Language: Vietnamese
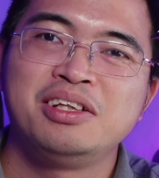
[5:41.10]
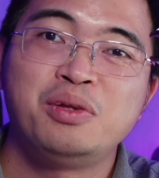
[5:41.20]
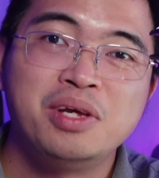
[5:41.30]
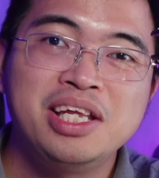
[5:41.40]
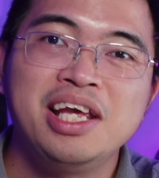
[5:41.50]

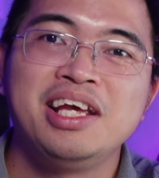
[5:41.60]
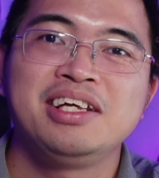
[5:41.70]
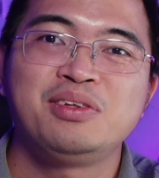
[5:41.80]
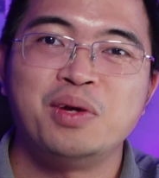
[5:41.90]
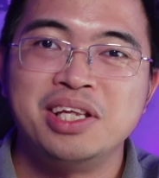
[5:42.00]
tuy
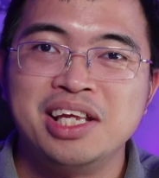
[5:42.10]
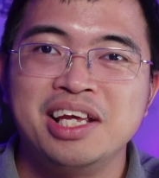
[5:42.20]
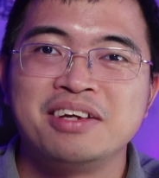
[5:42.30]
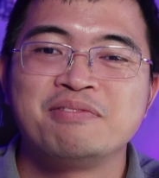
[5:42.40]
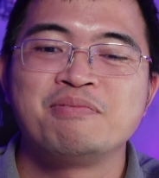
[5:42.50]
nhiên tuy
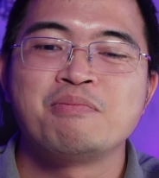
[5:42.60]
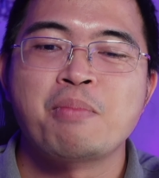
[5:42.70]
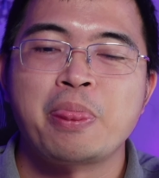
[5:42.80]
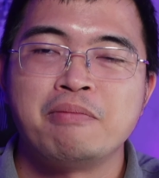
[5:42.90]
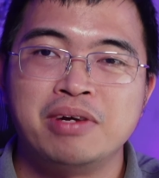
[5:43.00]
nhiên
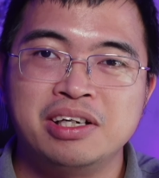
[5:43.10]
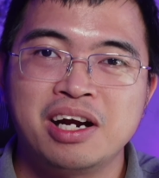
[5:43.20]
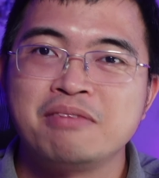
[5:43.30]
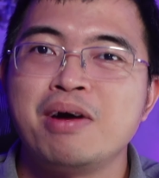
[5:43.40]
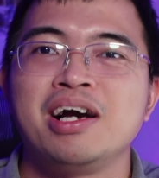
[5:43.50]
mình
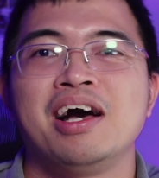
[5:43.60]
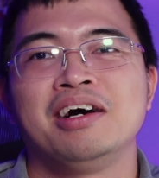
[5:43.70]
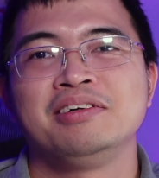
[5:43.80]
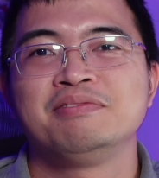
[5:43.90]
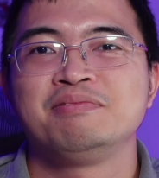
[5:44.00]
rất bất ngờ